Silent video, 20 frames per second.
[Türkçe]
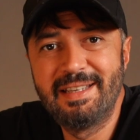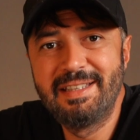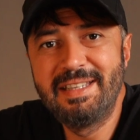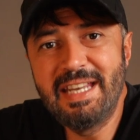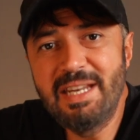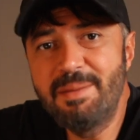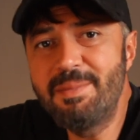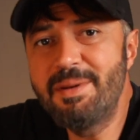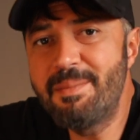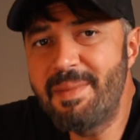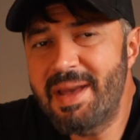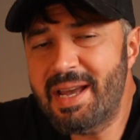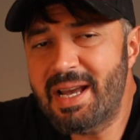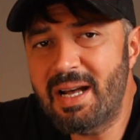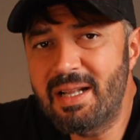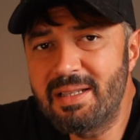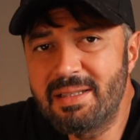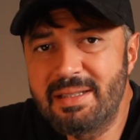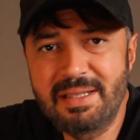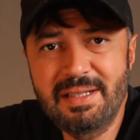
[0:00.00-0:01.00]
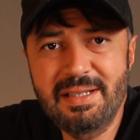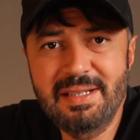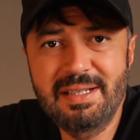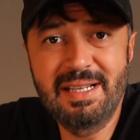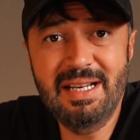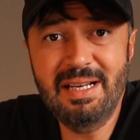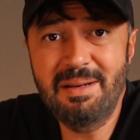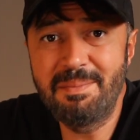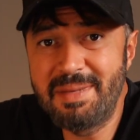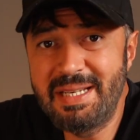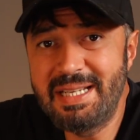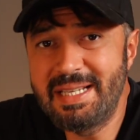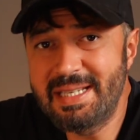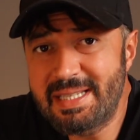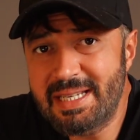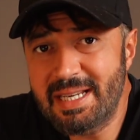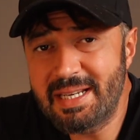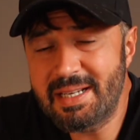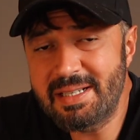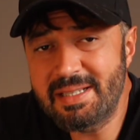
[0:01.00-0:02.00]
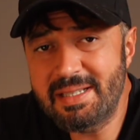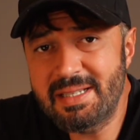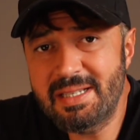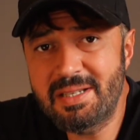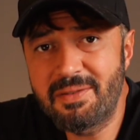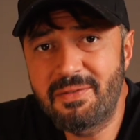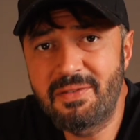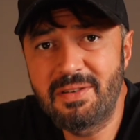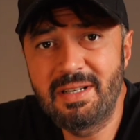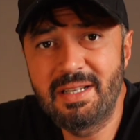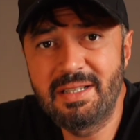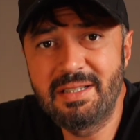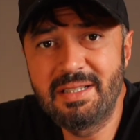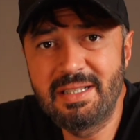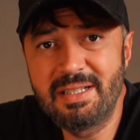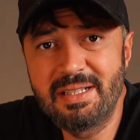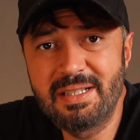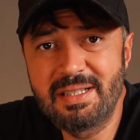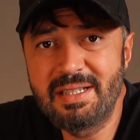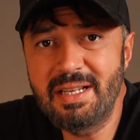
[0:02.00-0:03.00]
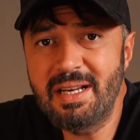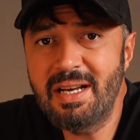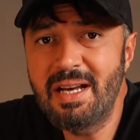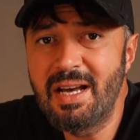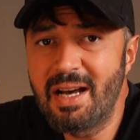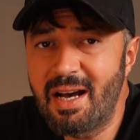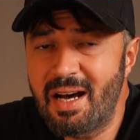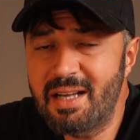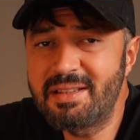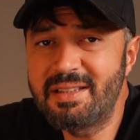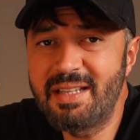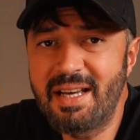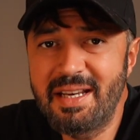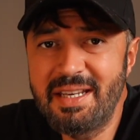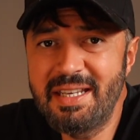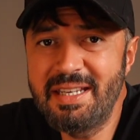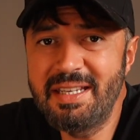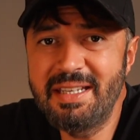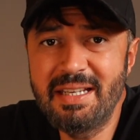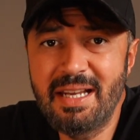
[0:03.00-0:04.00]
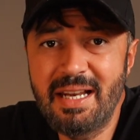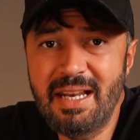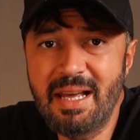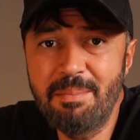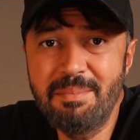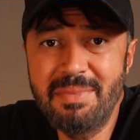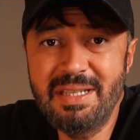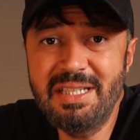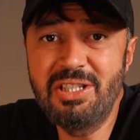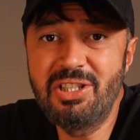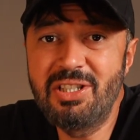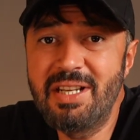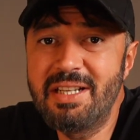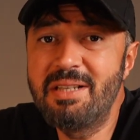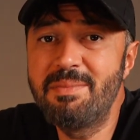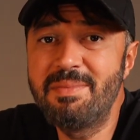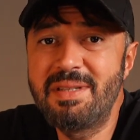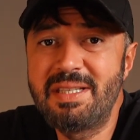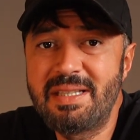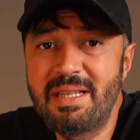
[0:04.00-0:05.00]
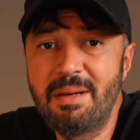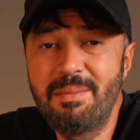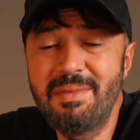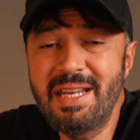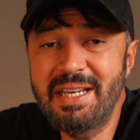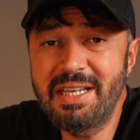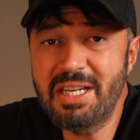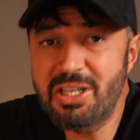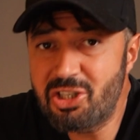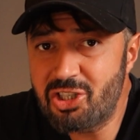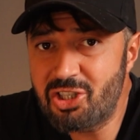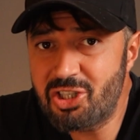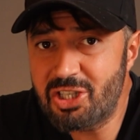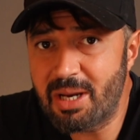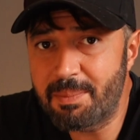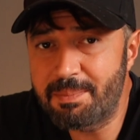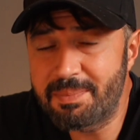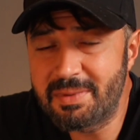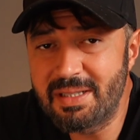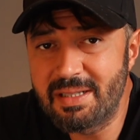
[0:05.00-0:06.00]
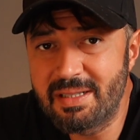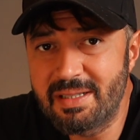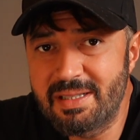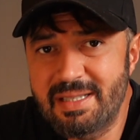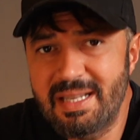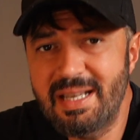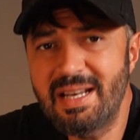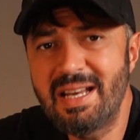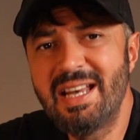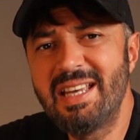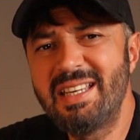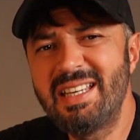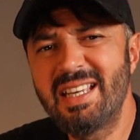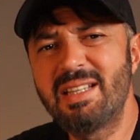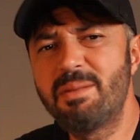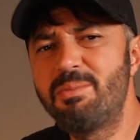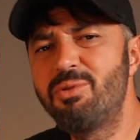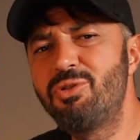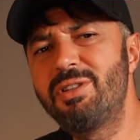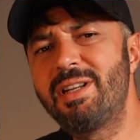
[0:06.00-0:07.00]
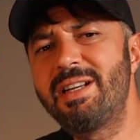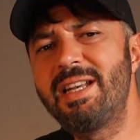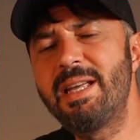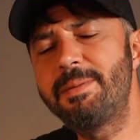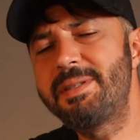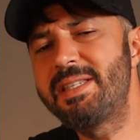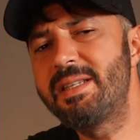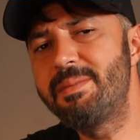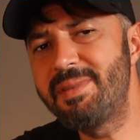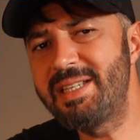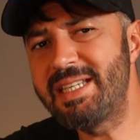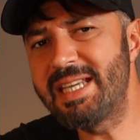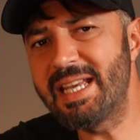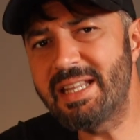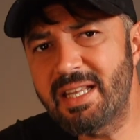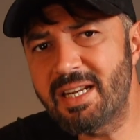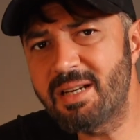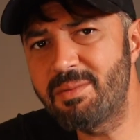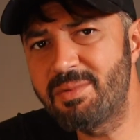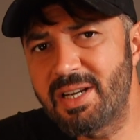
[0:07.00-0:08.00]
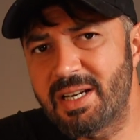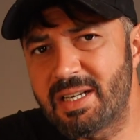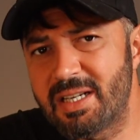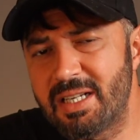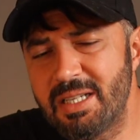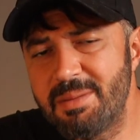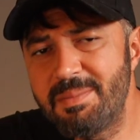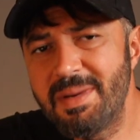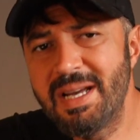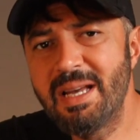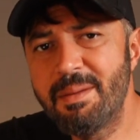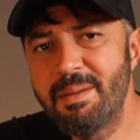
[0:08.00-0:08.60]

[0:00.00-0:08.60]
Yeni bir Mac aldığınızda, bilgisayarınızı sıfırladığınızda, hatta yeni gelen bir işletim sistemine geçiş yaptığınızda ya da bunların hepsini bir kenara bırakalım